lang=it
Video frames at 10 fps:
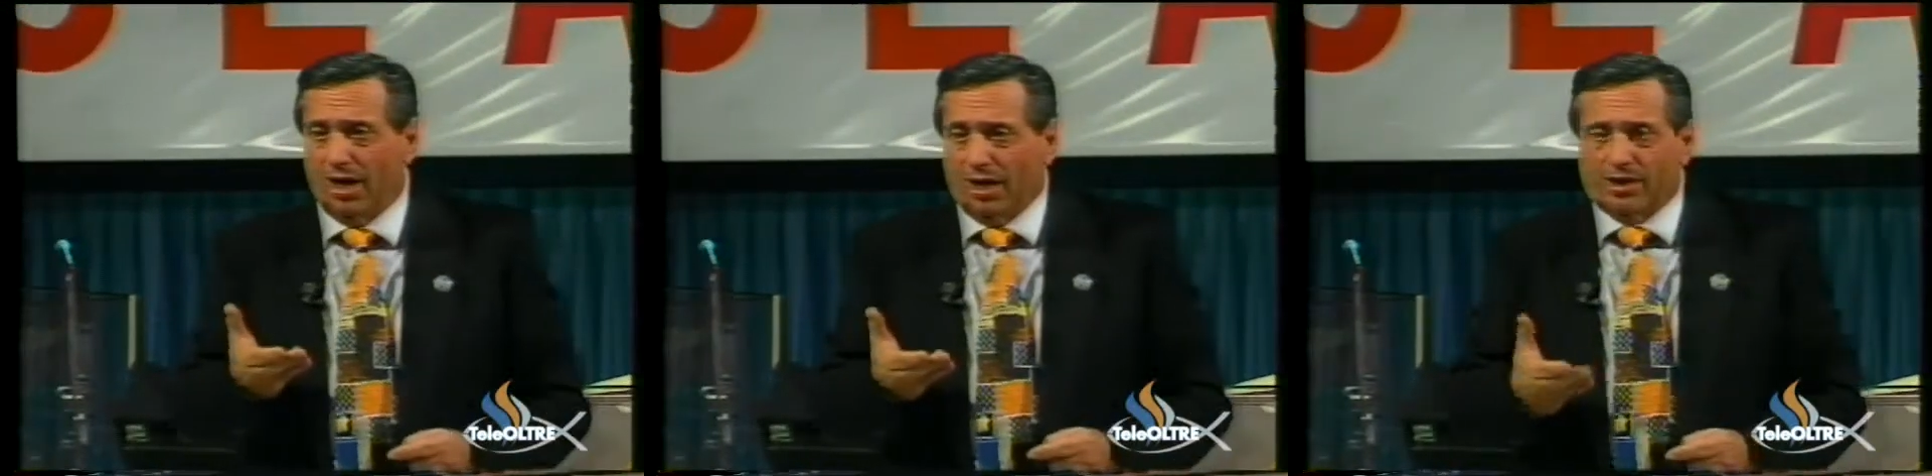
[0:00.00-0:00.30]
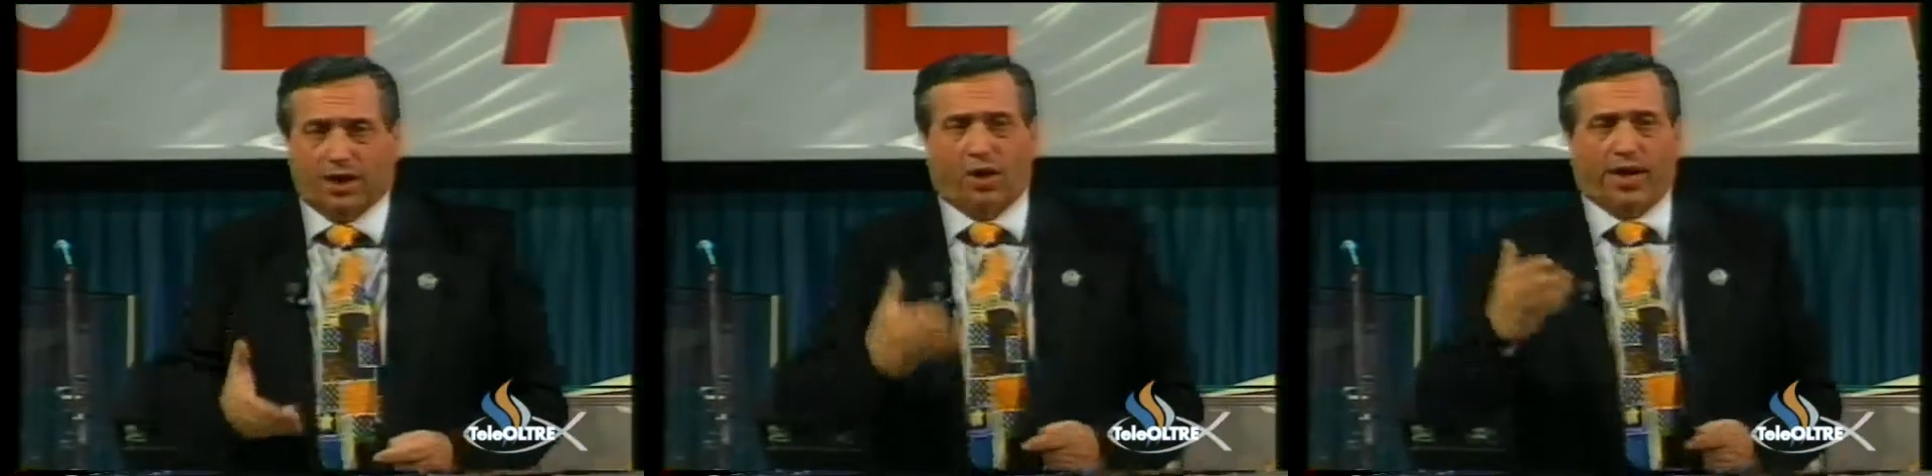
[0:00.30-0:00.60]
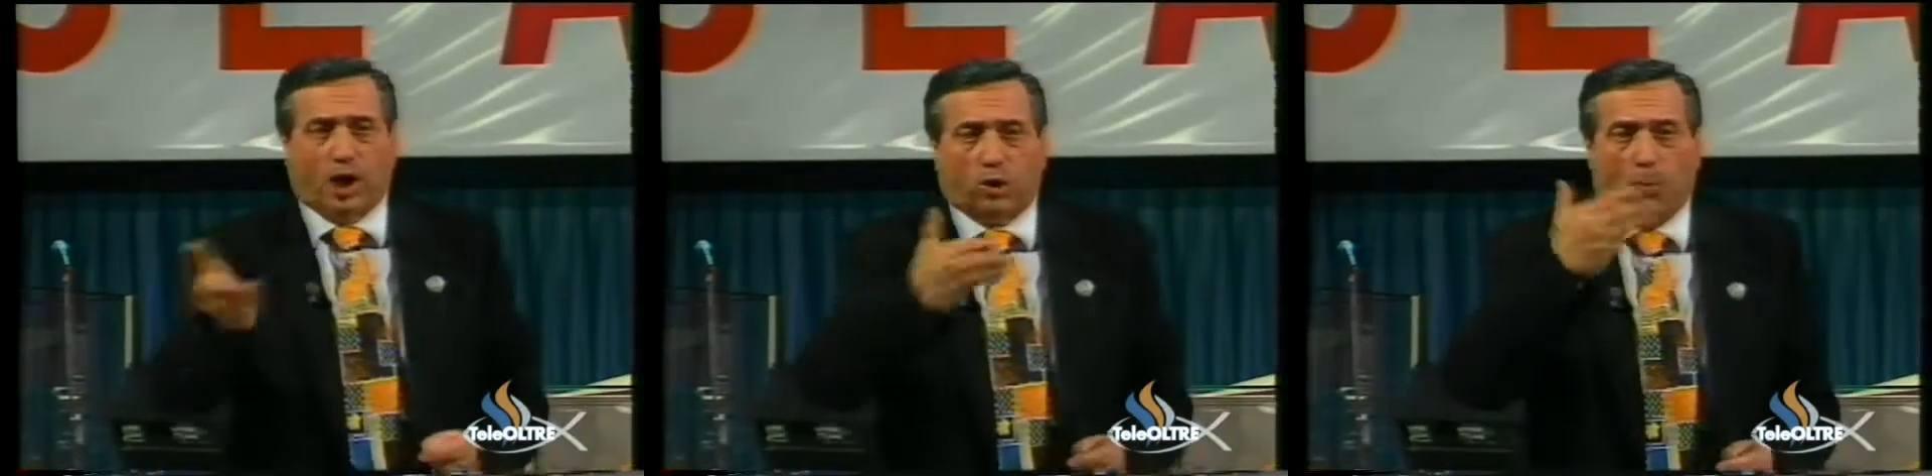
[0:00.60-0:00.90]
Signore,
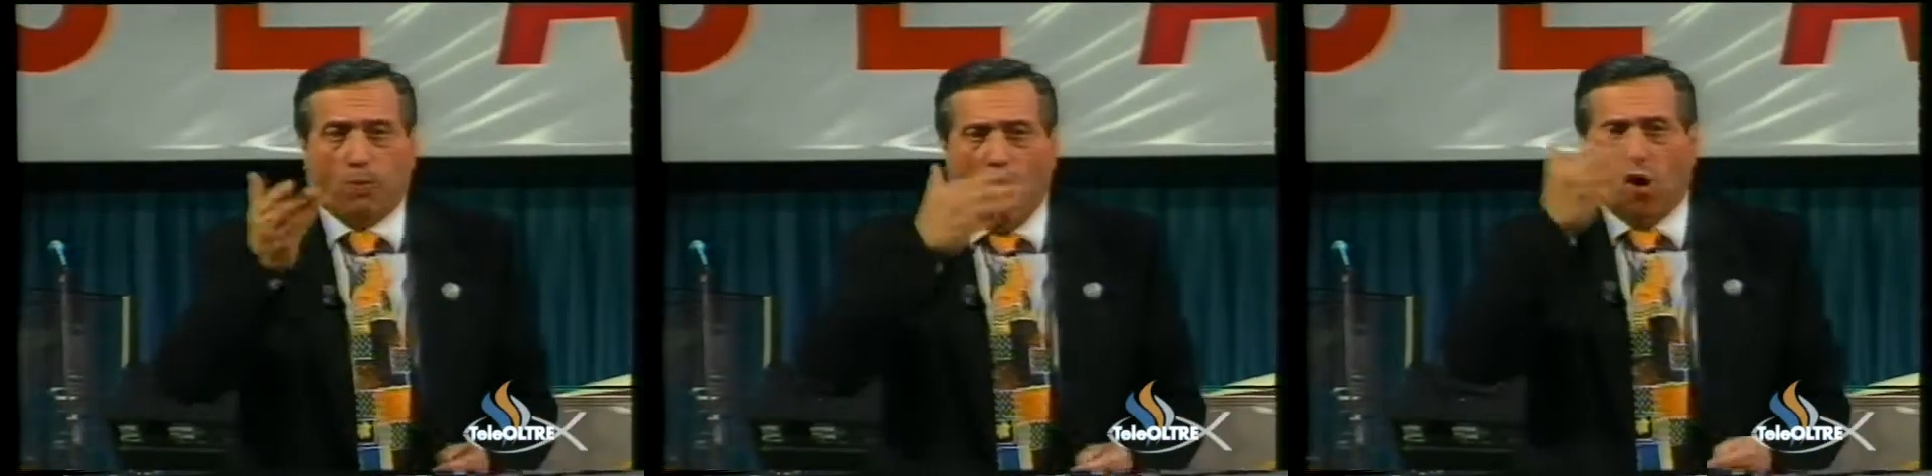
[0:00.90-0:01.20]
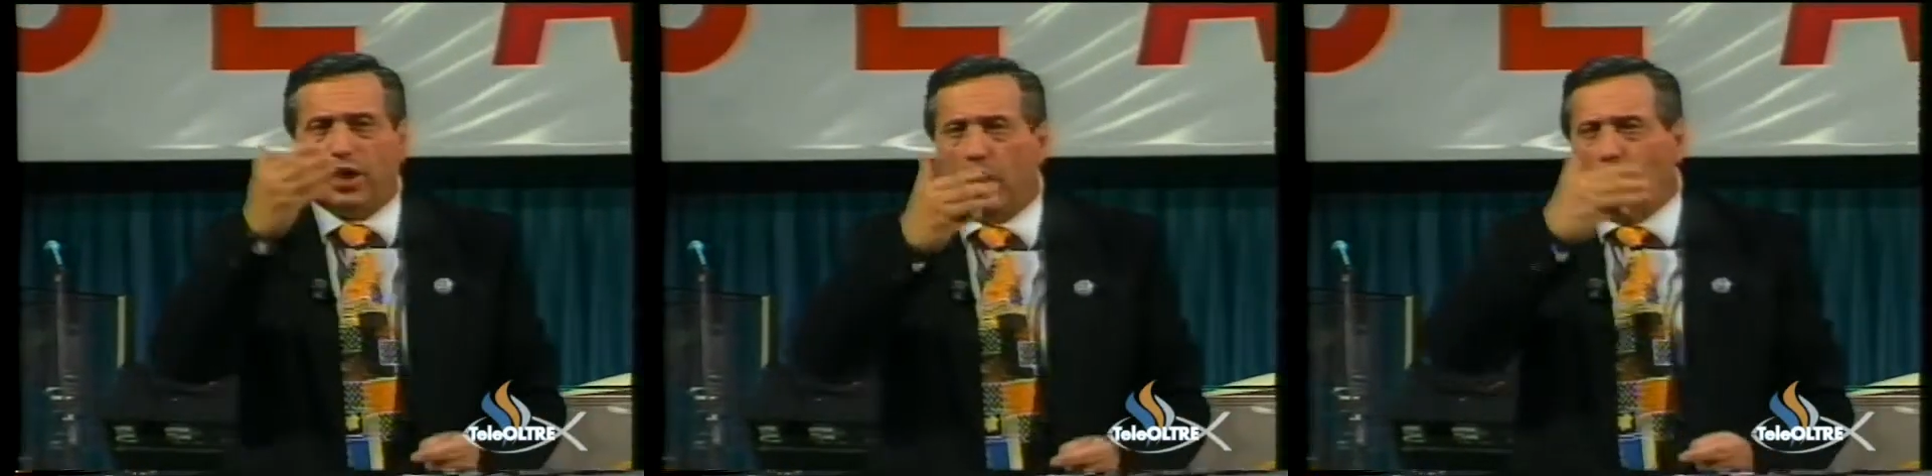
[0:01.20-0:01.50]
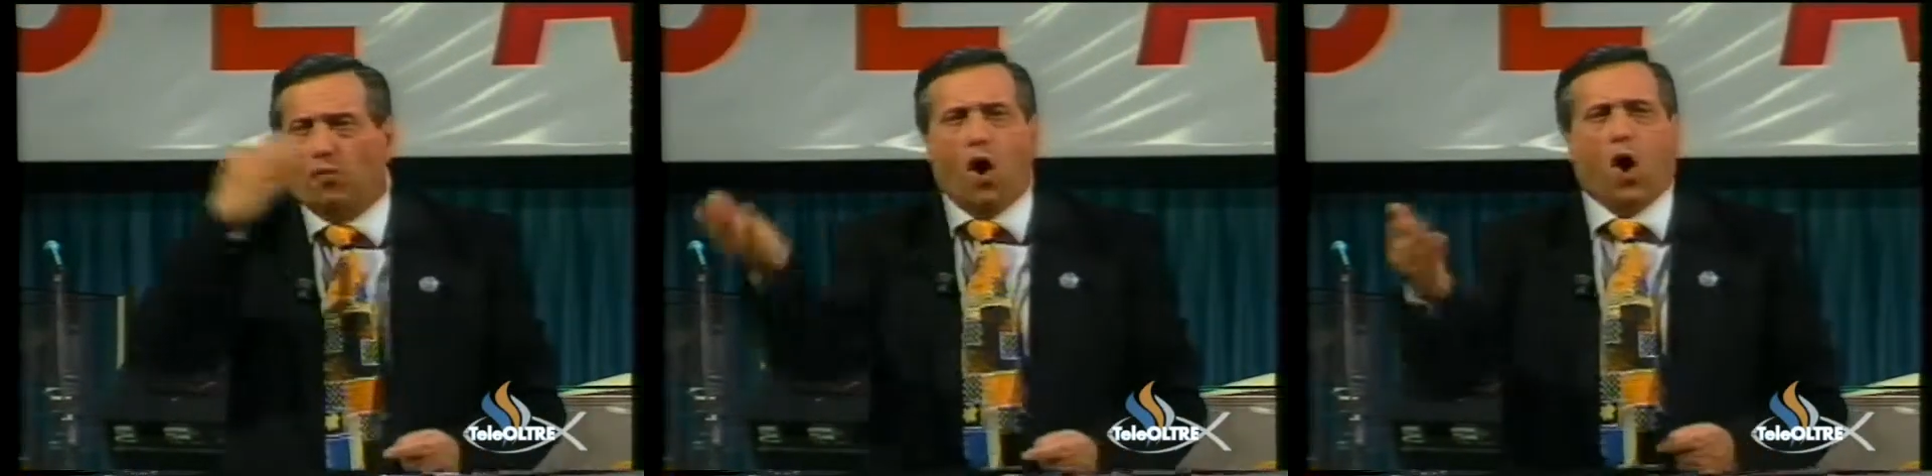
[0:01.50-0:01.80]
se tu puoi, se
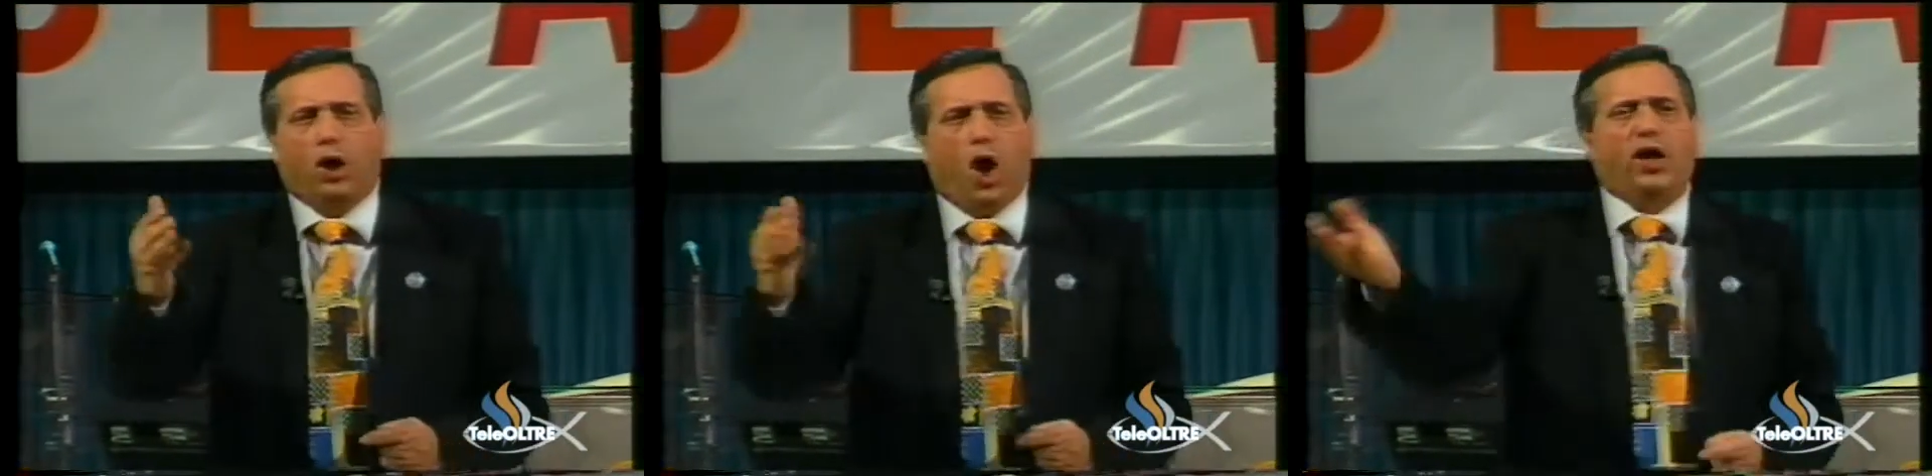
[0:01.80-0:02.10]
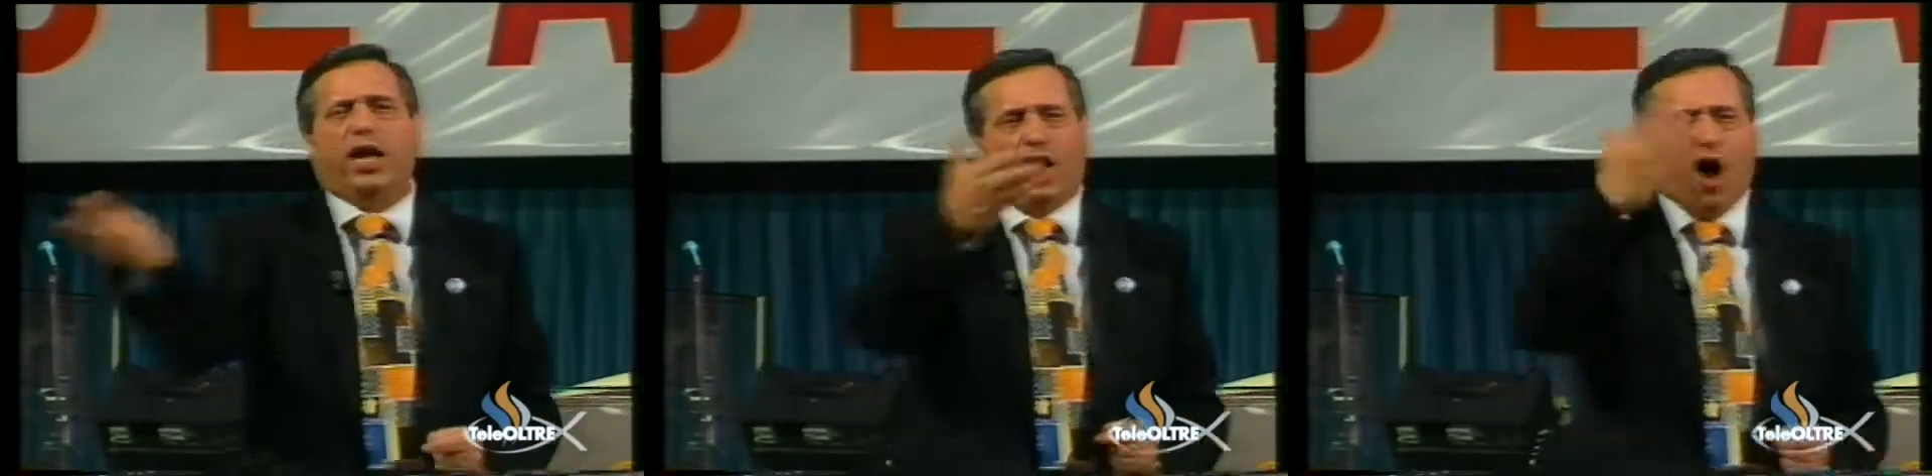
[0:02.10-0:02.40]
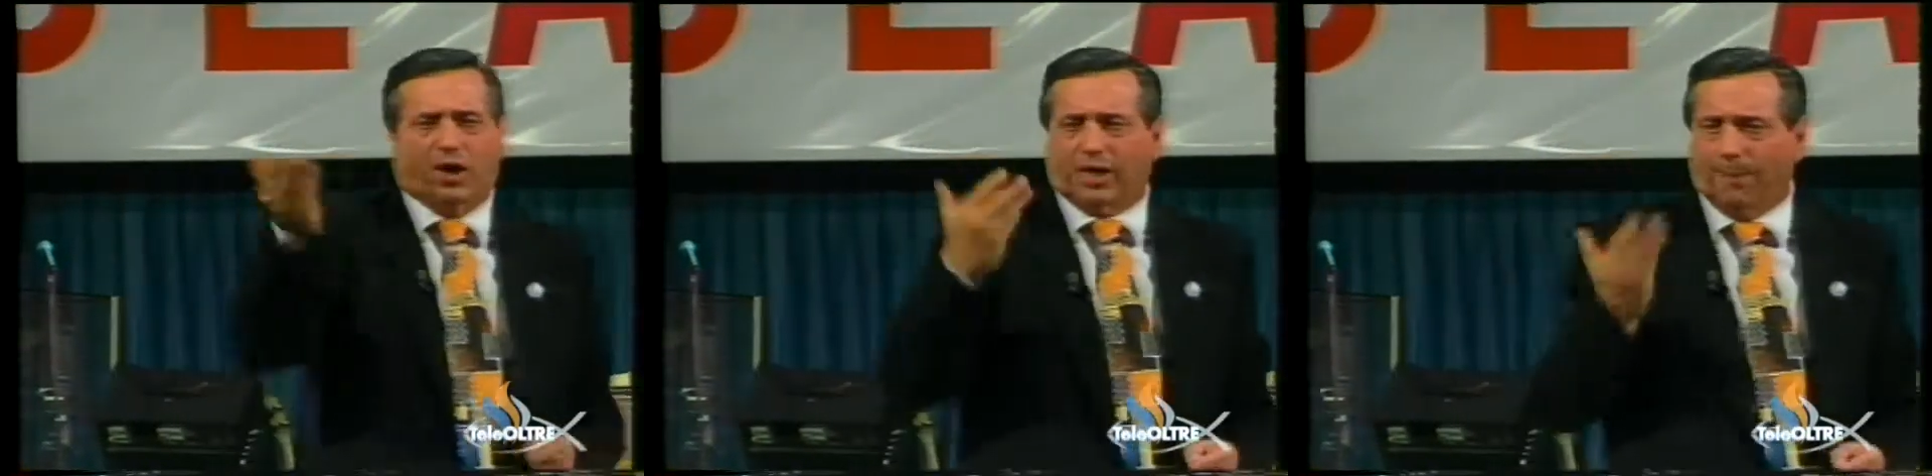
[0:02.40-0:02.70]
tu vuoi, ogni cosa